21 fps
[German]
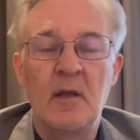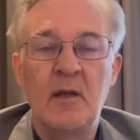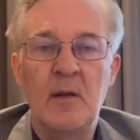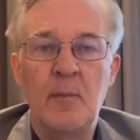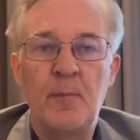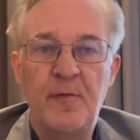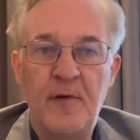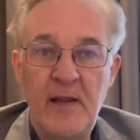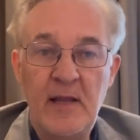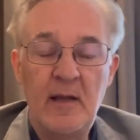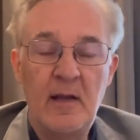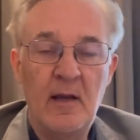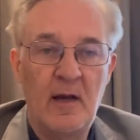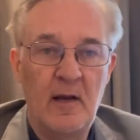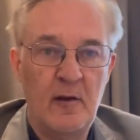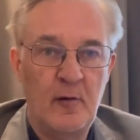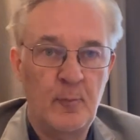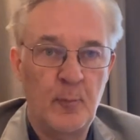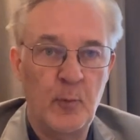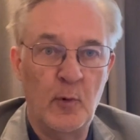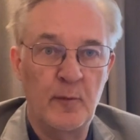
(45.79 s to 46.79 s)
Die Pflege
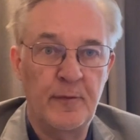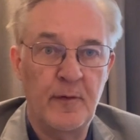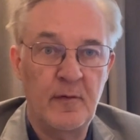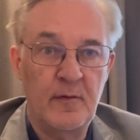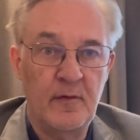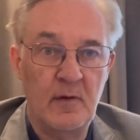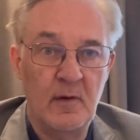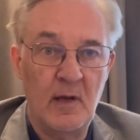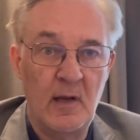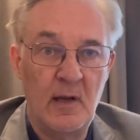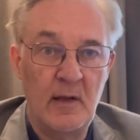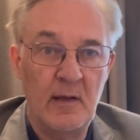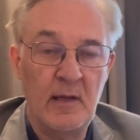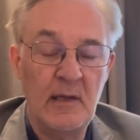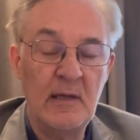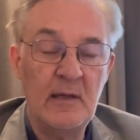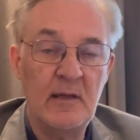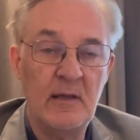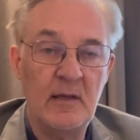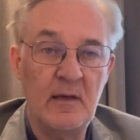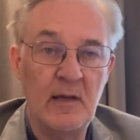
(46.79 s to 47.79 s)
eines professionellen
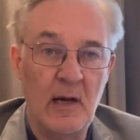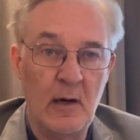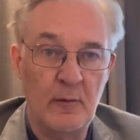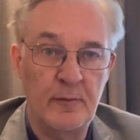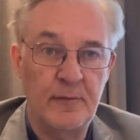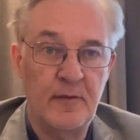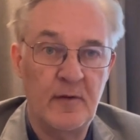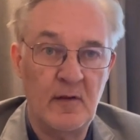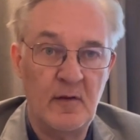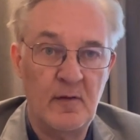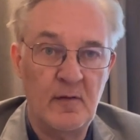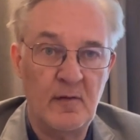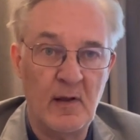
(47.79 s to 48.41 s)
LinkedIn-Auftritts